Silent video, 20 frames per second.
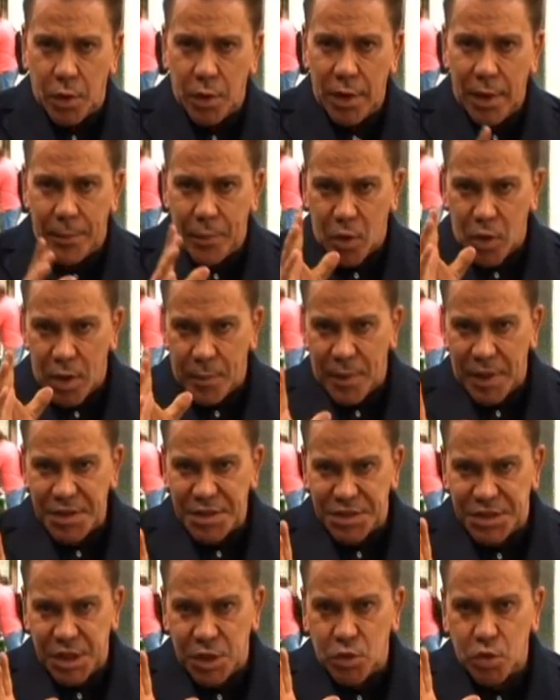el programa
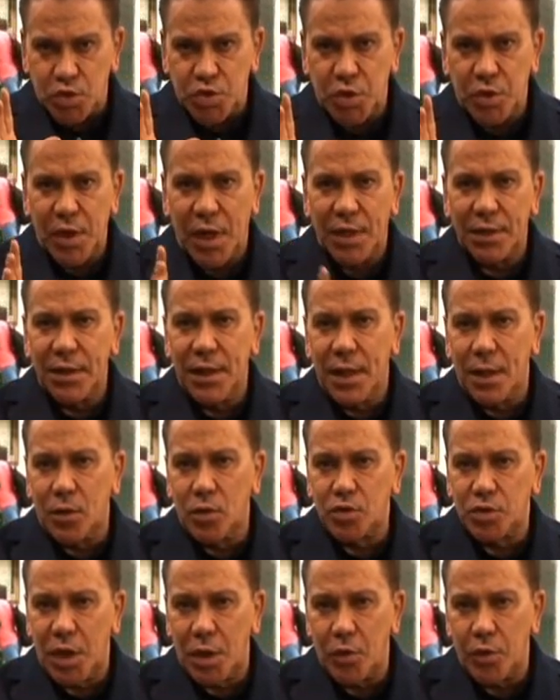institucional de la
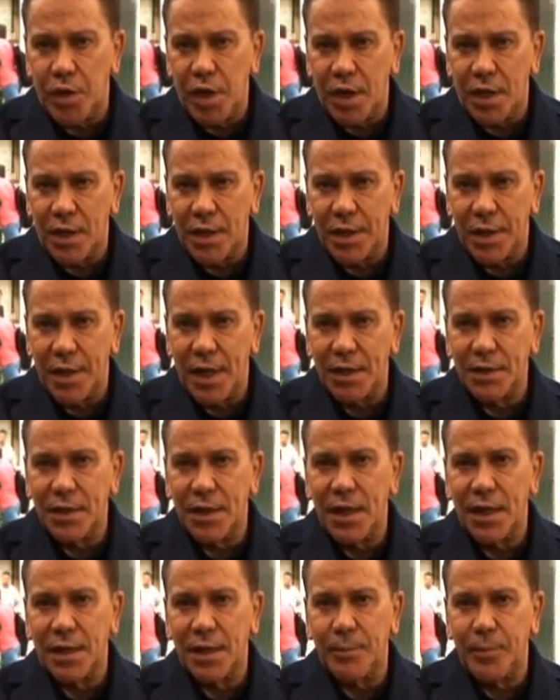Contraloría General de
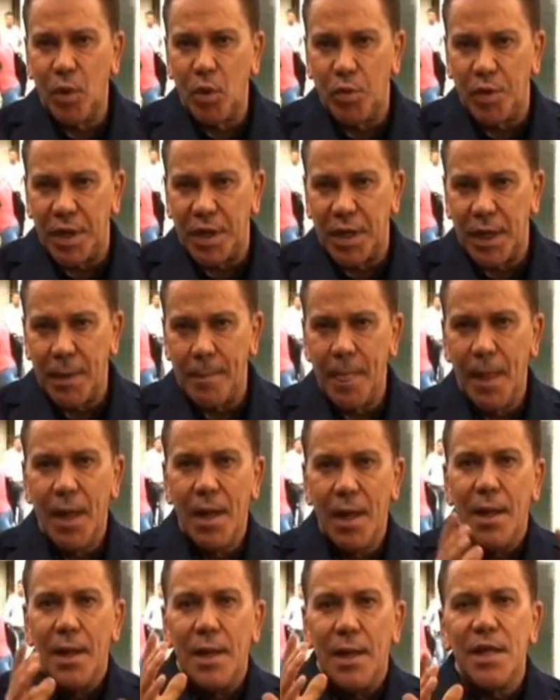la República.
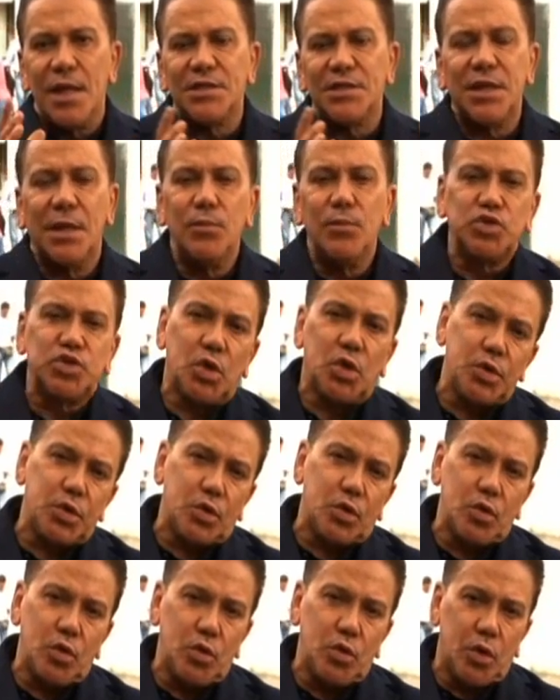Y estamos hoy
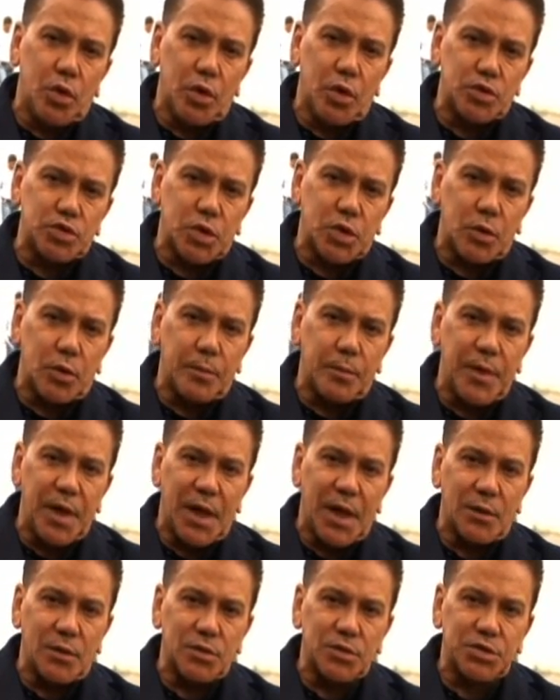con uno de los
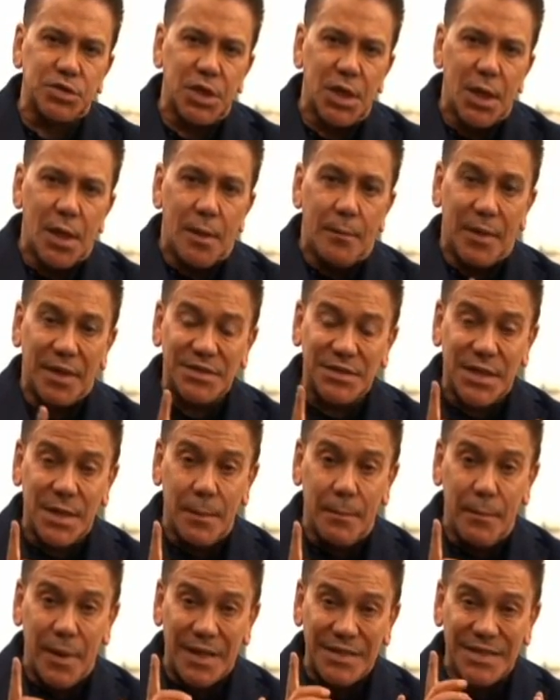colombianos más,
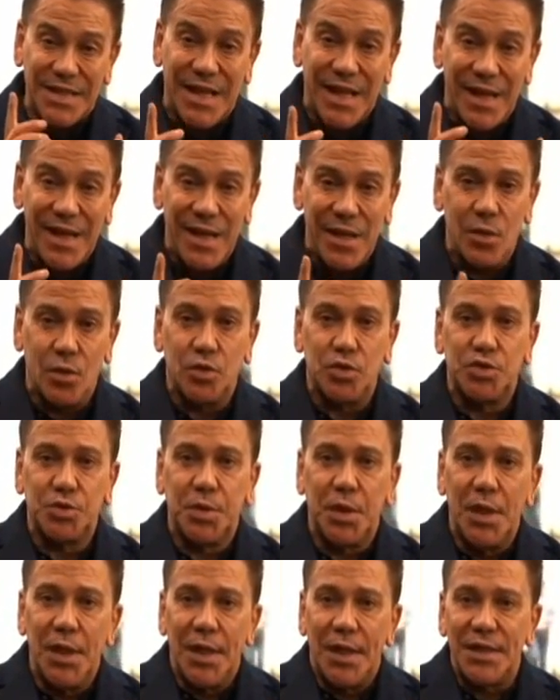más queridos
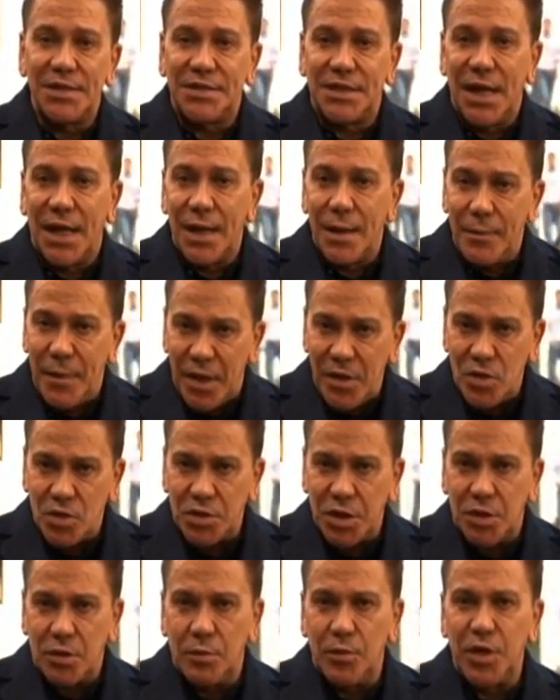está en medios
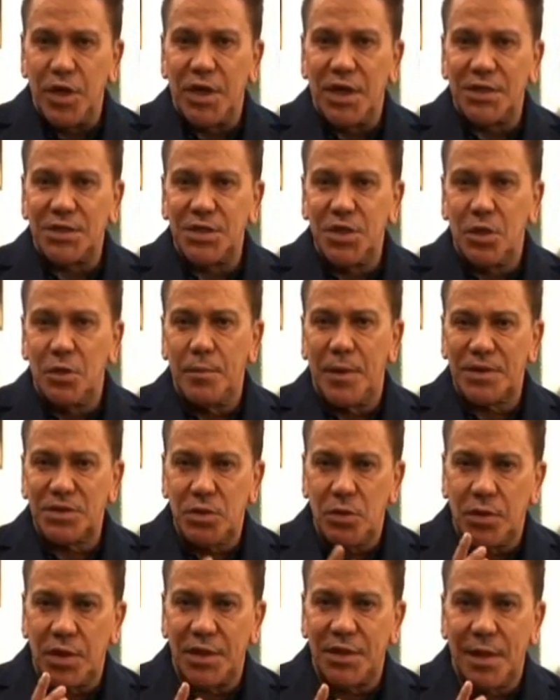de comunicación más
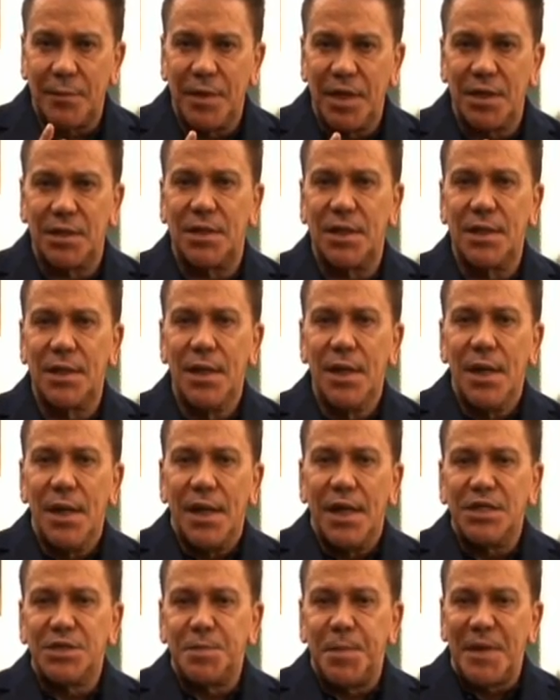concretamente,
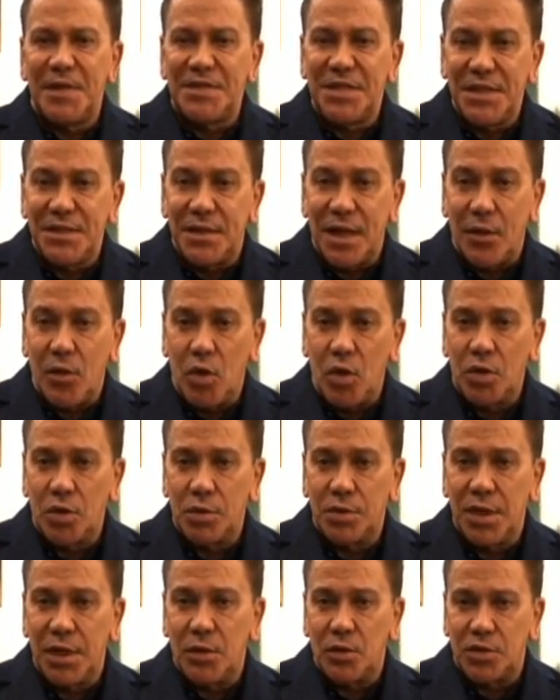es
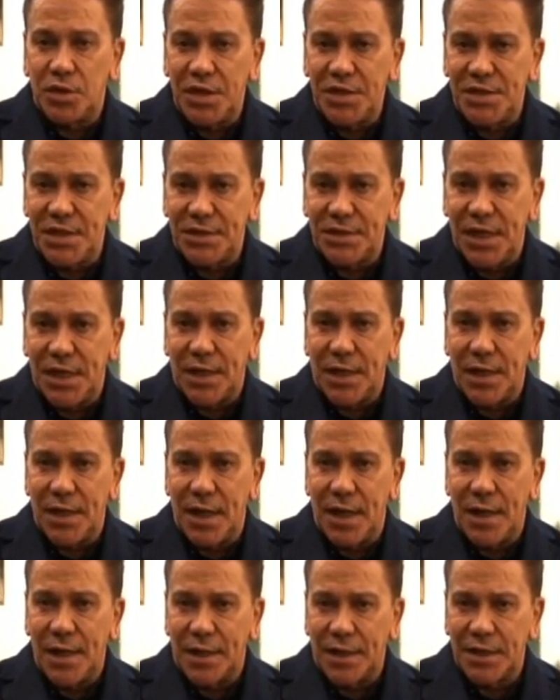presentador de noticias del
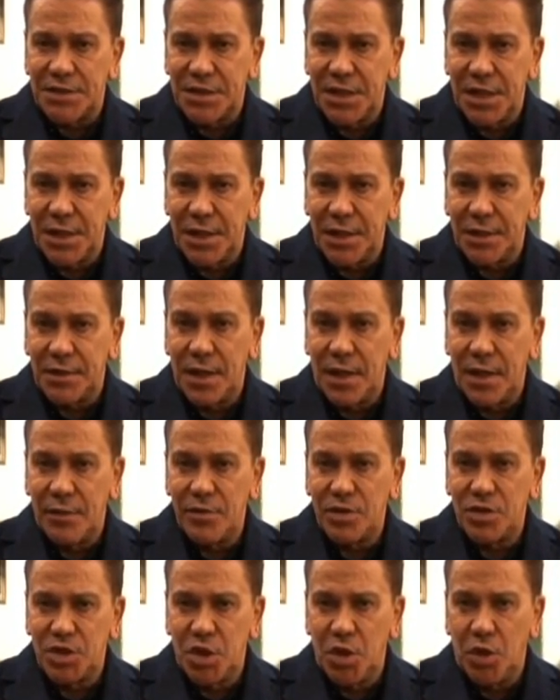canal RCN
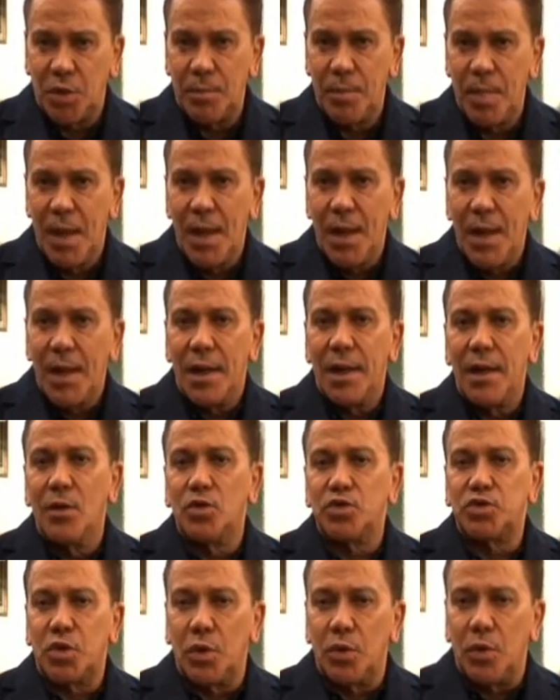Televisión, y
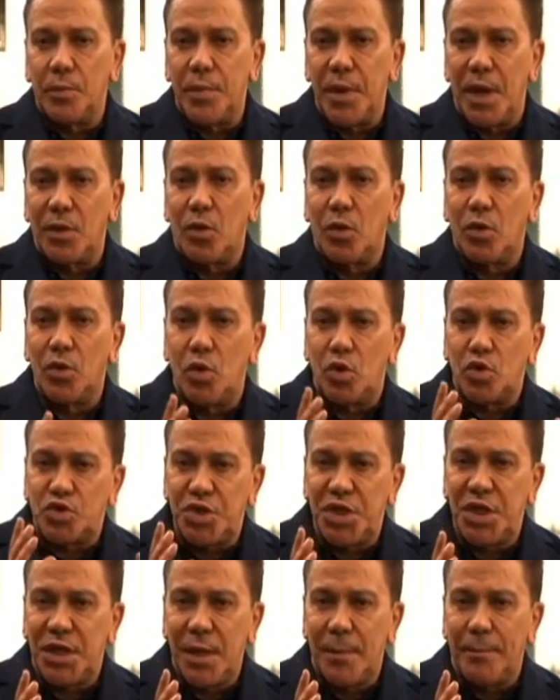los colombianos lo
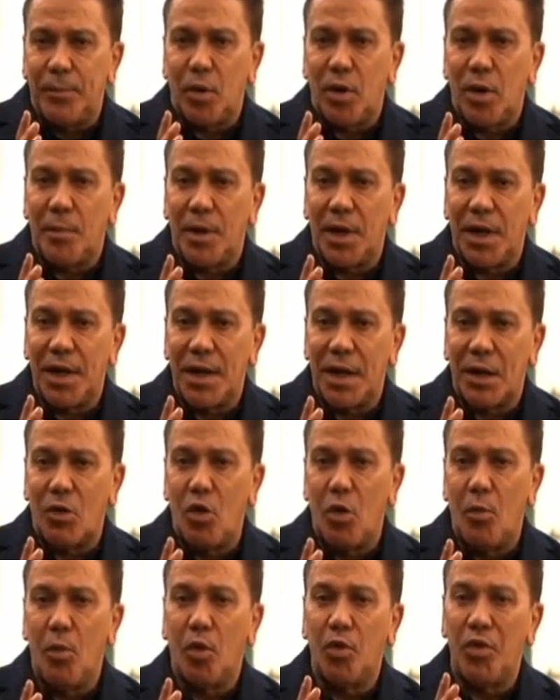siguen por la manera
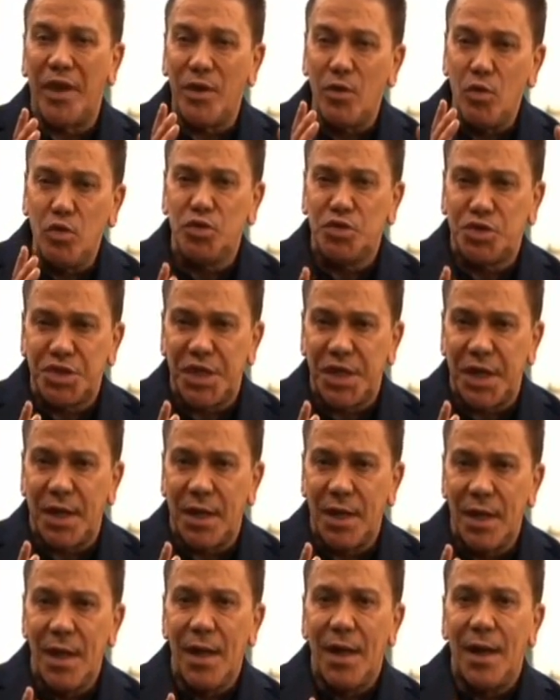como
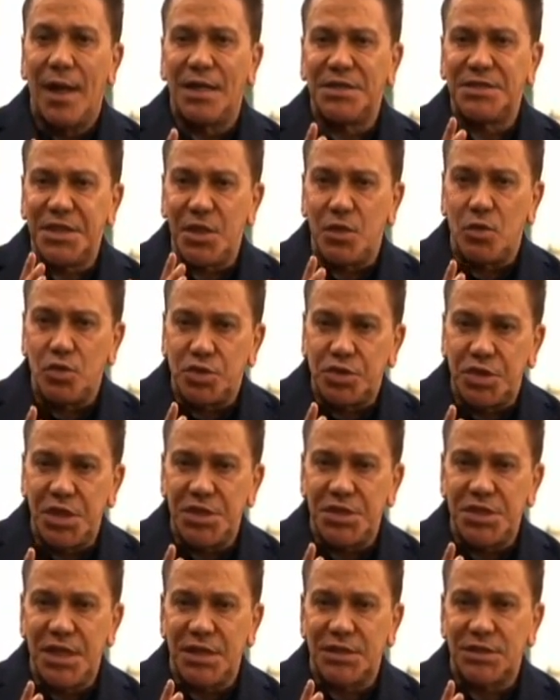denuncia las
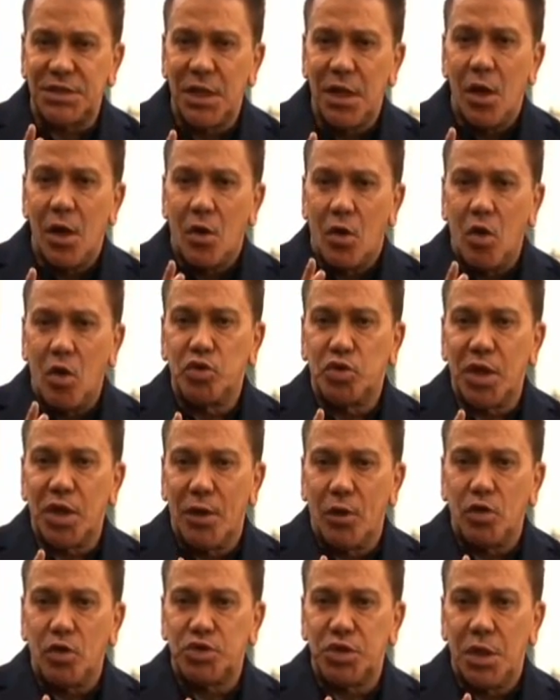injusticias contra
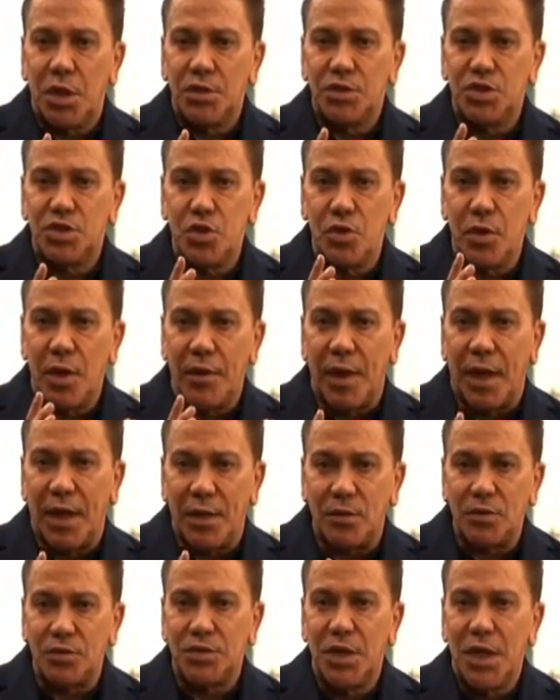los
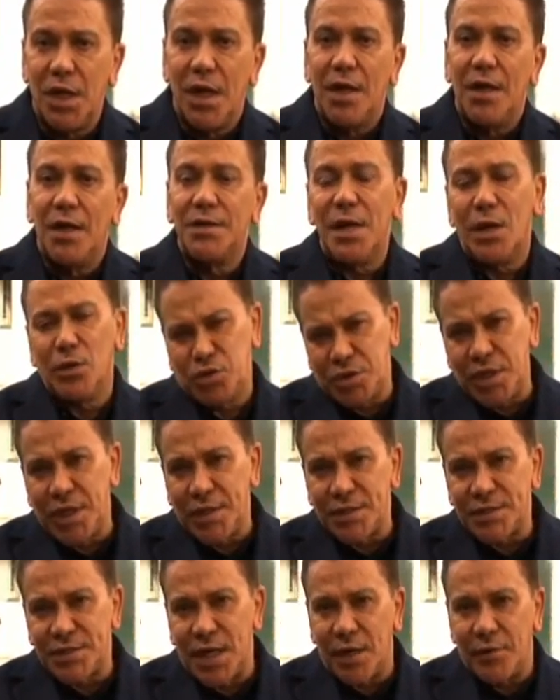ciudadanos. Ya
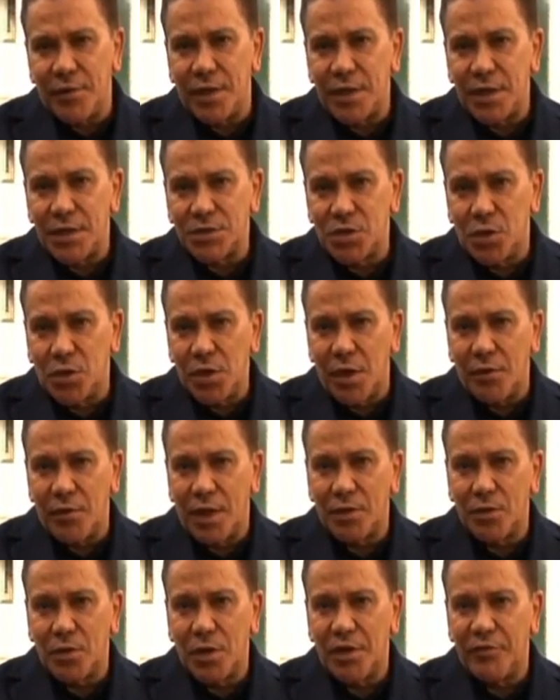ustedes saben, estoy hablando de